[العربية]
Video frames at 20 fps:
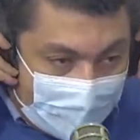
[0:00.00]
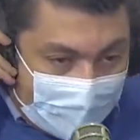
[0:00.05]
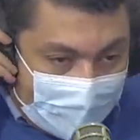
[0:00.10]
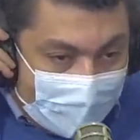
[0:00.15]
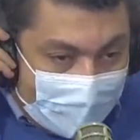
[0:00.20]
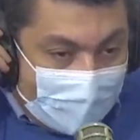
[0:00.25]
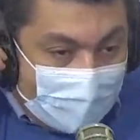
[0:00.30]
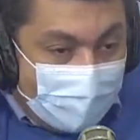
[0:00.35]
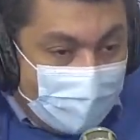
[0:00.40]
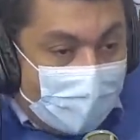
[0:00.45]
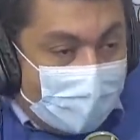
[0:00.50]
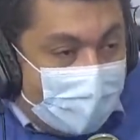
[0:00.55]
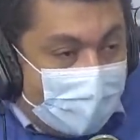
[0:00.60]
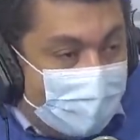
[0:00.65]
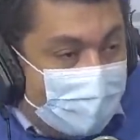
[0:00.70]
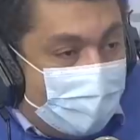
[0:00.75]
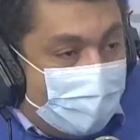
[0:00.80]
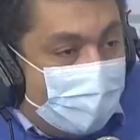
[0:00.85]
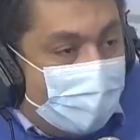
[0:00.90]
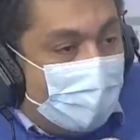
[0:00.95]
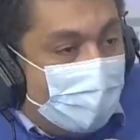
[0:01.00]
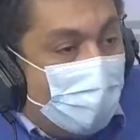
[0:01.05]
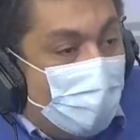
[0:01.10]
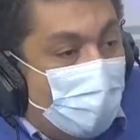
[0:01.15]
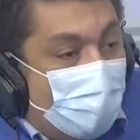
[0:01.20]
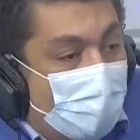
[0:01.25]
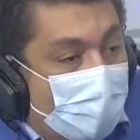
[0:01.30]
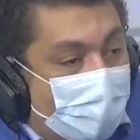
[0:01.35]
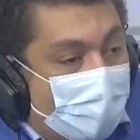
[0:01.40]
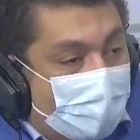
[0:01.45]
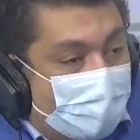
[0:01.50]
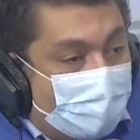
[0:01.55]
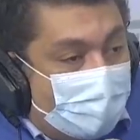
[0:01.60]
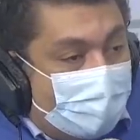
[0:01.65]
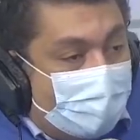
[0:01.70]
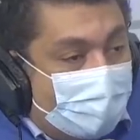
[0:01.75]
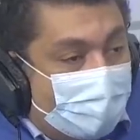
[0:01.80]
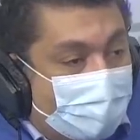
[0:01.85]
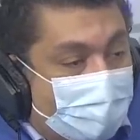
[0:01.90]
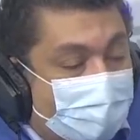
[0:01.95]
اي ولكن هو
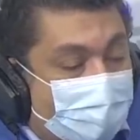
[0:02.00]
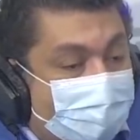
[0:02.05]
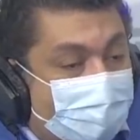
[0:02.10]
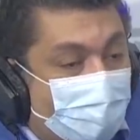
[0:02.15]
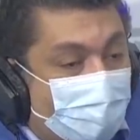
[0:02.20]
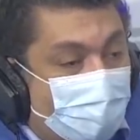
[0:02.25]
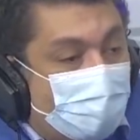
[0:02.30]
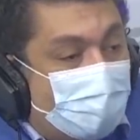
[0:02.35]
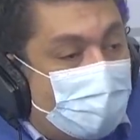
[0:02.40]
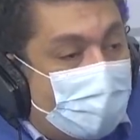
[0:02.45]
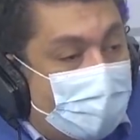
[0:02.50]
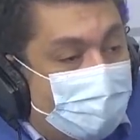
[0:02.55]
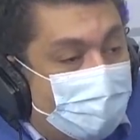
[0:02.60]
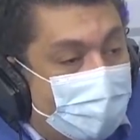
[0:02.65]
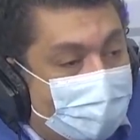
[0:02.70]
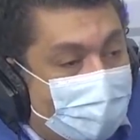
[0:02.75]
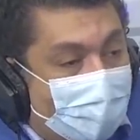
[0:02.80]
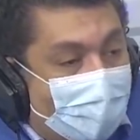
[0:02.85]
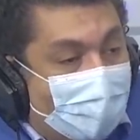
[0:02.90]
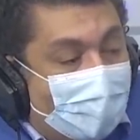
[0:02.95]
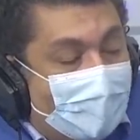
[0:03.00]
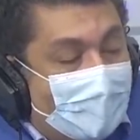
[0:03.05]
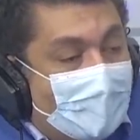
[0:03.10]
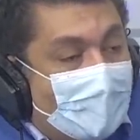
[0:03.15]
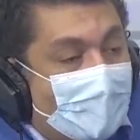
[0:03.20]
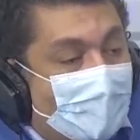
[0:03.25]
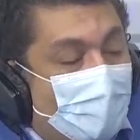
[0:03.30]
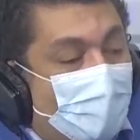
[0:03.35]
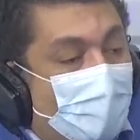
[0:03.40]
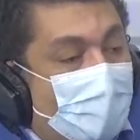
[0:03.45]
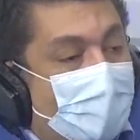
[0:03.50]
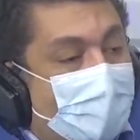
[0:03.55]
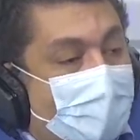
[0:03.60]
آه، نتصوره كان بالعكس آه، يكون